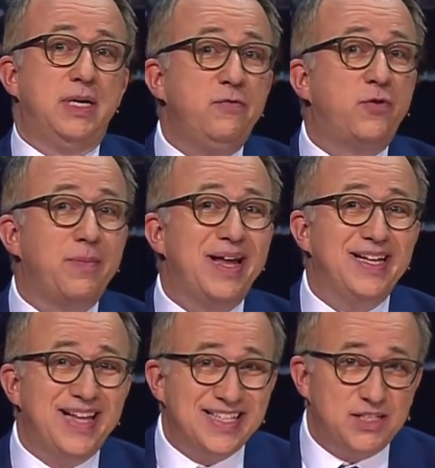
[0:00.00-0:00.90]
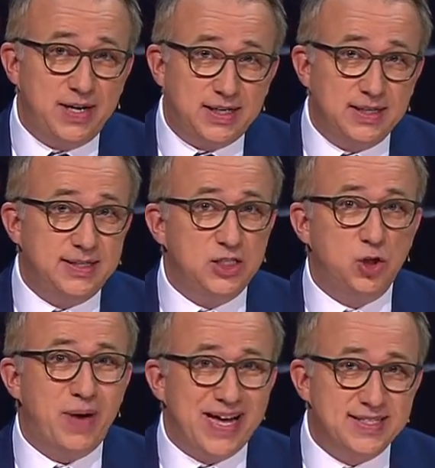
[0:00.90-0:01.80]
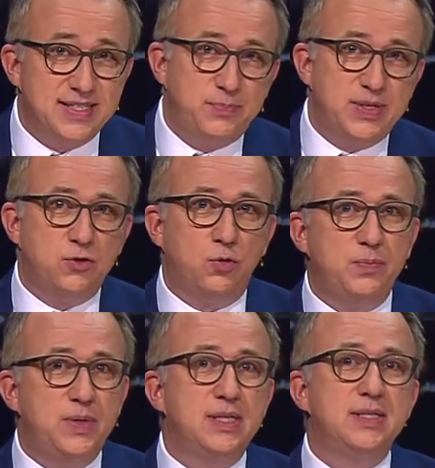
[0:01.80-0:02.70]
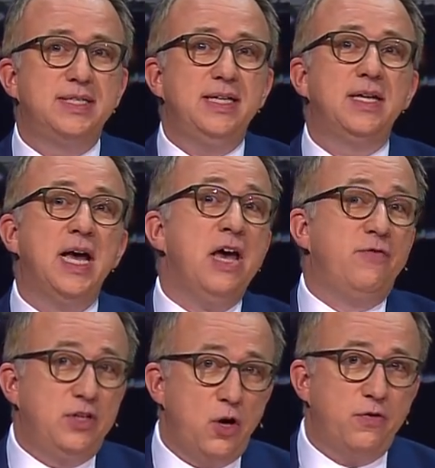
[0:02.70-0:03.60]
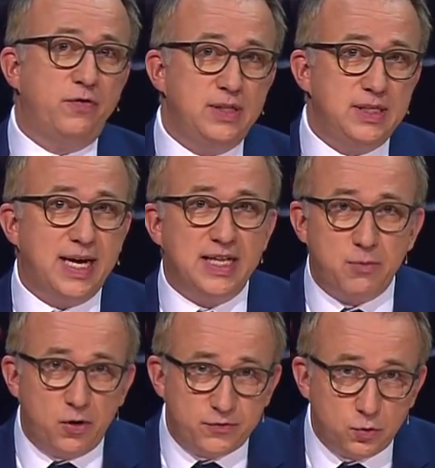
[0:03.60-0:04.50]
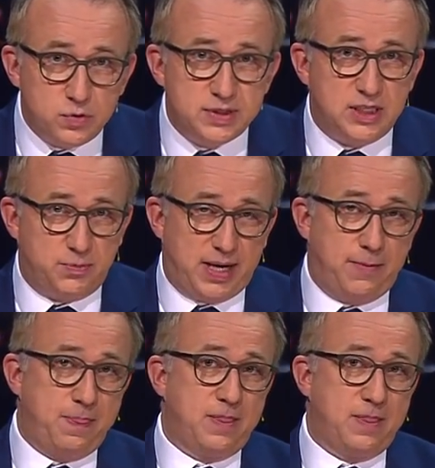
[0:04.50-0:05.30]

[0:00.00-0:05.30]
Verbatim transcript: informelle Netzwerke, die sich um einzelne Personen bilden, sind für die Öffentlichkeit aber oft unsichtbar.